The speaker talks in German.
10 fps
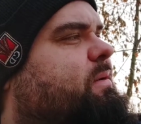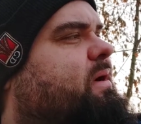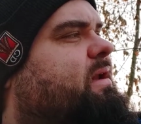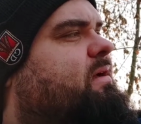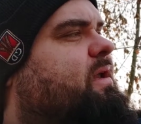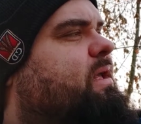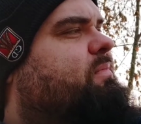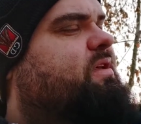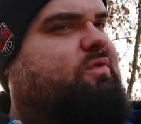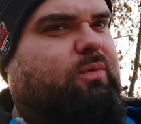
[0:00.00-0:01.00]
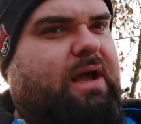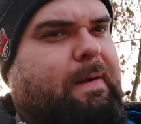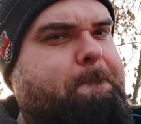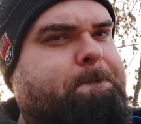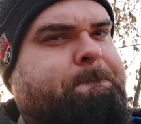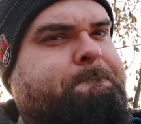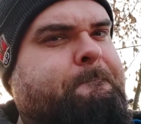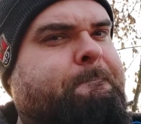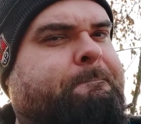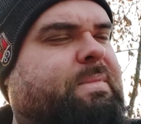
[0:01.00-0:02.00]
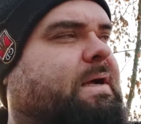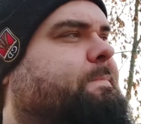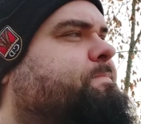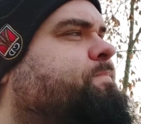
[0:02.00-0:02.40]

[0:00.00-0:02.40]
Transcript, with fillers: aber halt dann eben nicht zu lang. Ne?